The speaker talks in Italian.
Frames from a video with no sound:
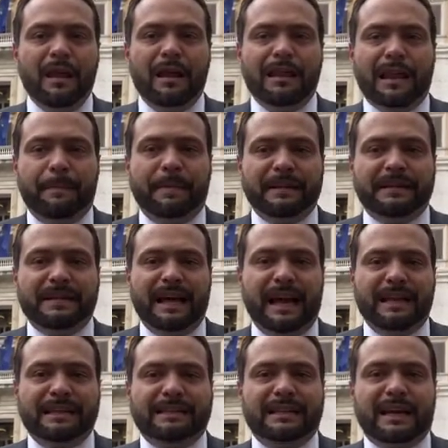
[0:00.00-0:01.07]
La
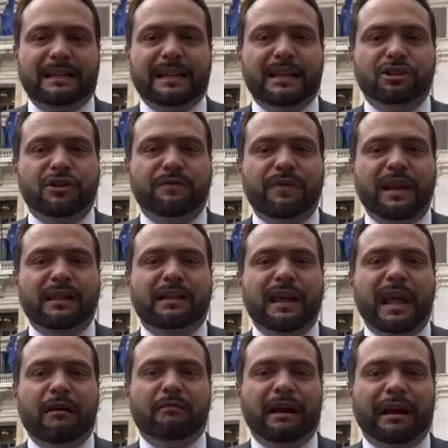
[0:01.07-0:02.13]
presidenza del G20
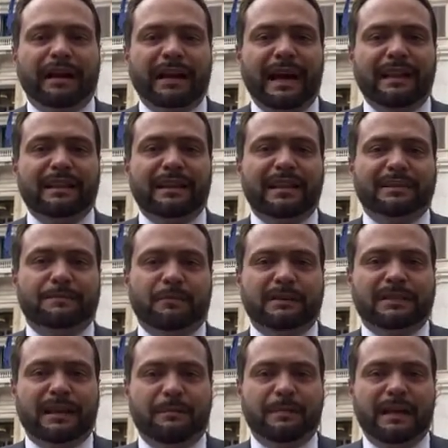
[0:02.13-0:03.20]
è una grande
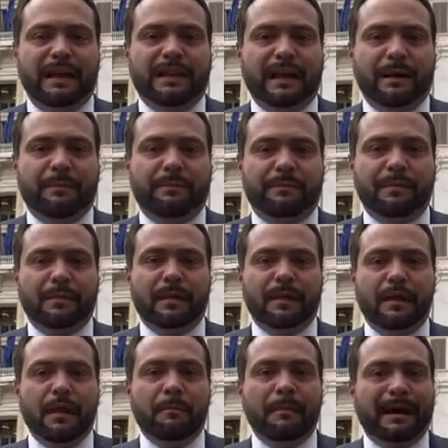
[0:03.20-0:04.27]
responsabilità
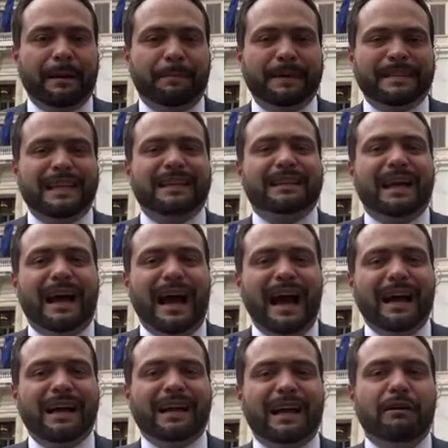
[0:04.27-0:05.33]
ma rappresenta
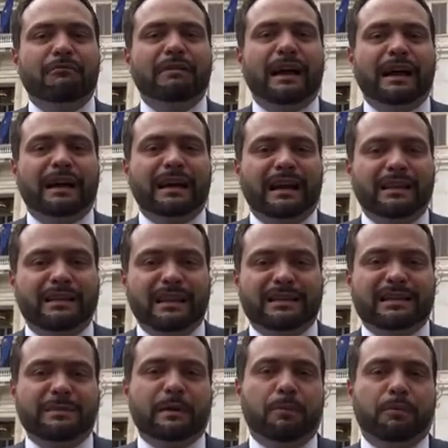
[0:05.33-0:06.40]
anche una
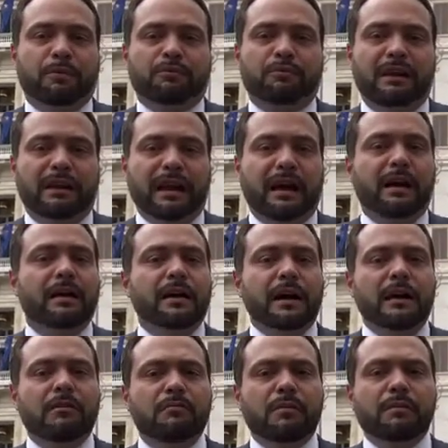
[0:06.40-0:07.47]
grandissima opportunità
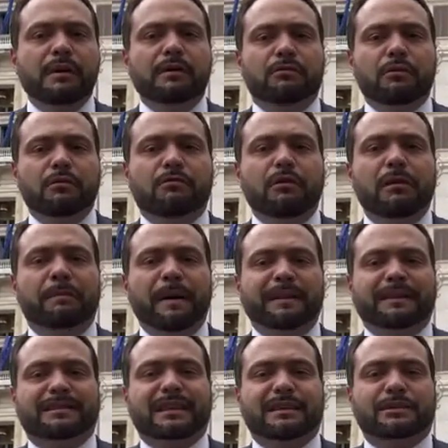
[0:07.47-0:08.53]
in un momento in cui il
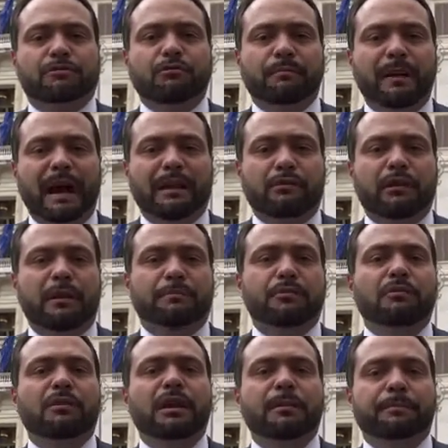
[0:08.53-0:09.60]
paese sta subendo le
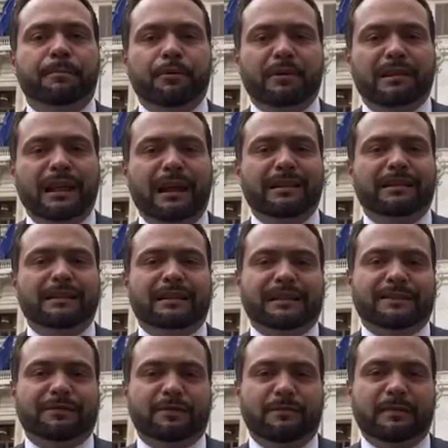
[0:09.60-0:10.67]
più importanti
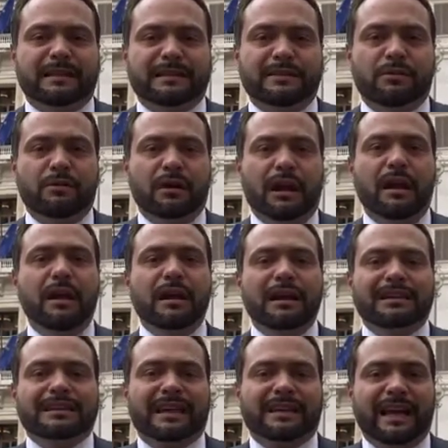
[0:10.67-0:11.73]
trasformazioni
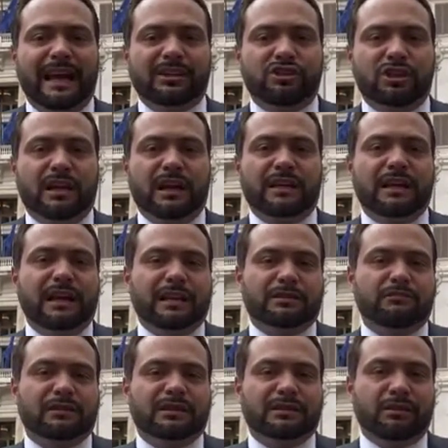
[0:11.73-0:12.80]
strategiche della
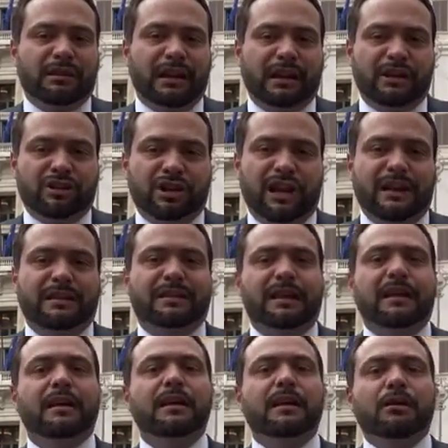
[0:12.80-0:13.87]
sua storia
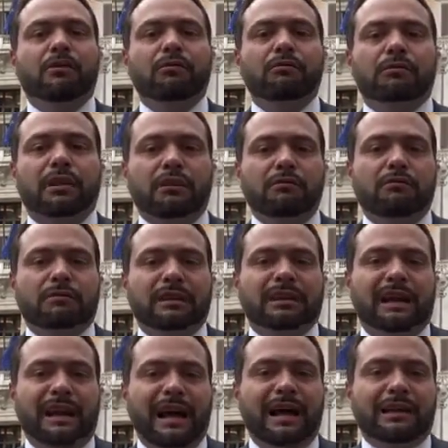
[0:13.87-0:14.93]
recente, contenute
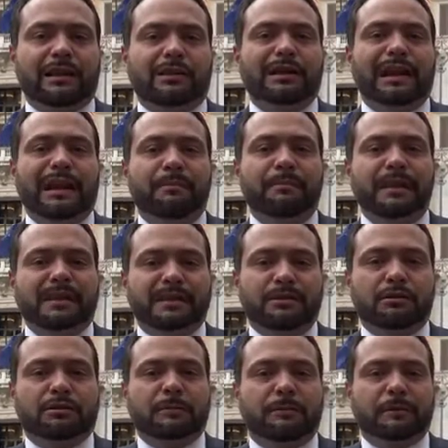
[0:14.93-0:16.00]
tra l'altro
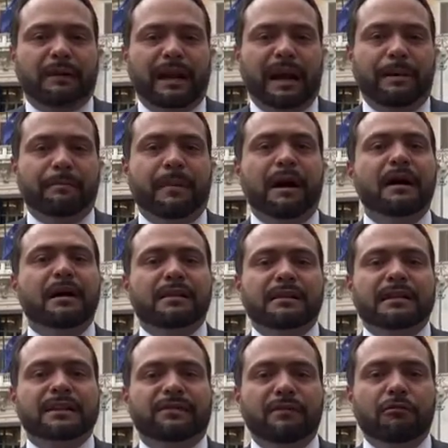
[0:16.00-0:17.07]
nell'ambizioso programma
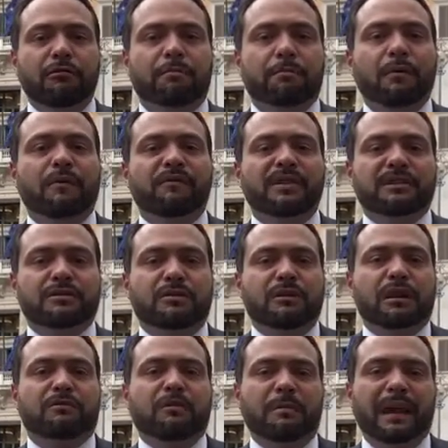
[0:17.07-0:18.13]
di sviluppo
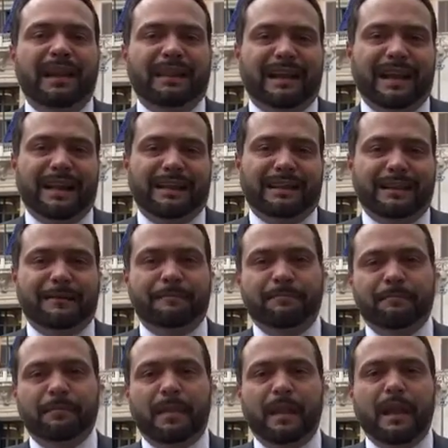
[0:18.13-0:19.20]
Visione 2030.
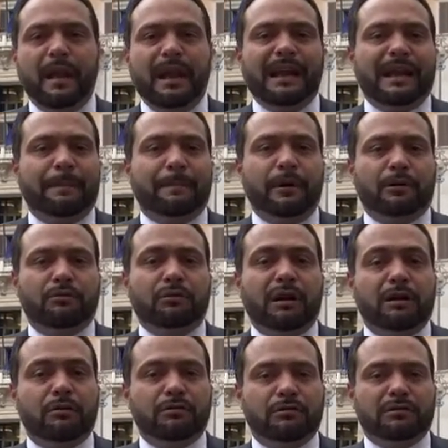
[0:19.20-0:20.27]
Il rapporto
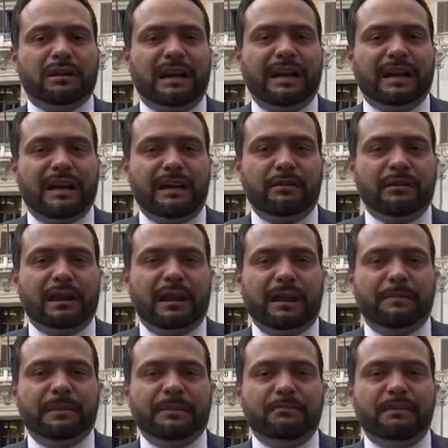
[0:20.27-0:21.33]
caloroso tra il Regno
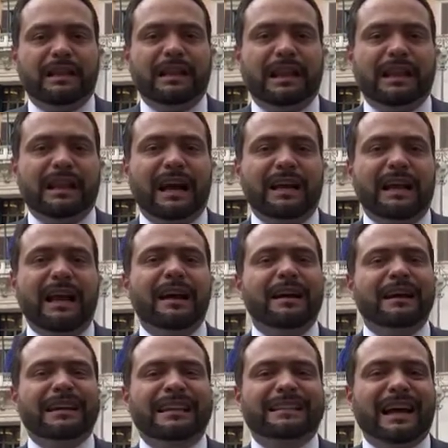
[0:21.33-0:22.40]
dell'Arabia Saudita e l'Italia
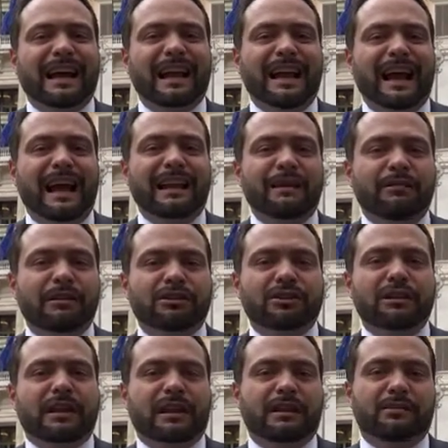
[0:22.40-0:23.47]
risale alle
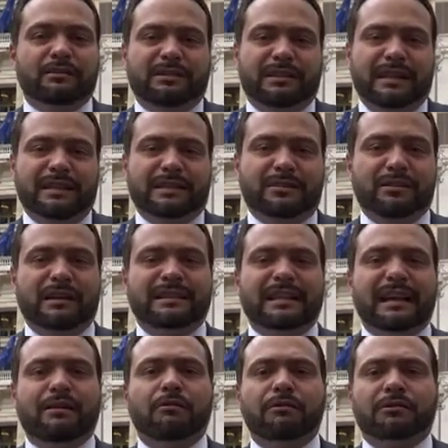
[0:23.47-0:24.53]
origini del Regno stesso e si
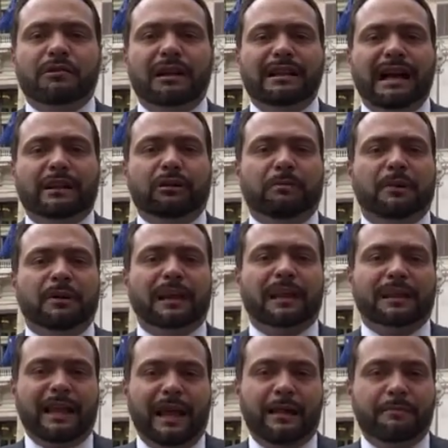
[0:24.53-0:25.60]
è consolidato poi nel
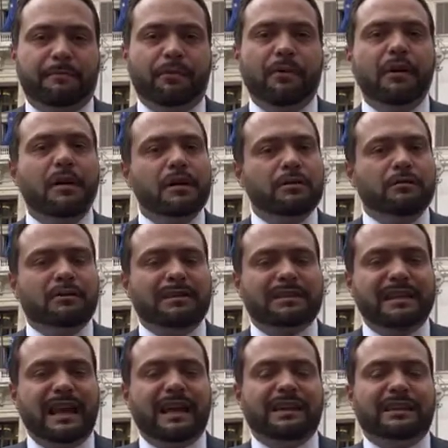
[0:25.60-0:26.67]
tempo,
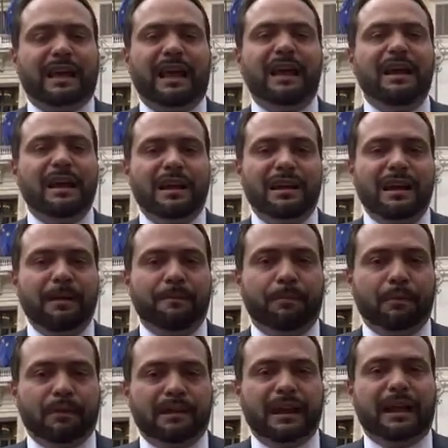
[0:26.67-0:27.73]
nonostante gli
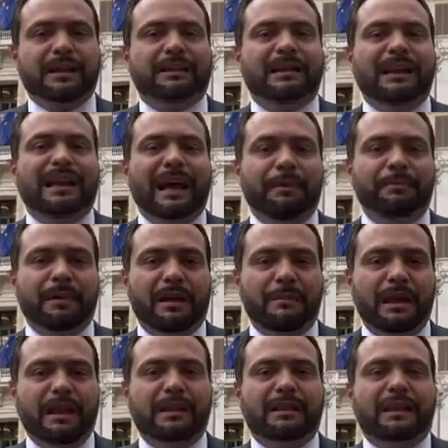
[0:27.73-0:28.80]
importanti
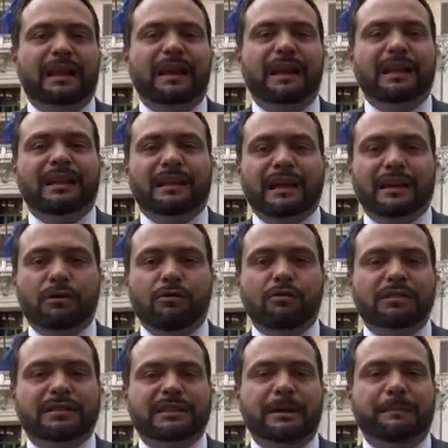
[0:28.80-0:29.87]
cambiamenti
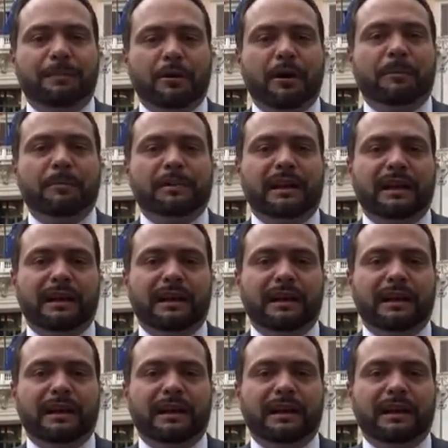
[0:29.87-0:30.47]
intercorsi proprio nella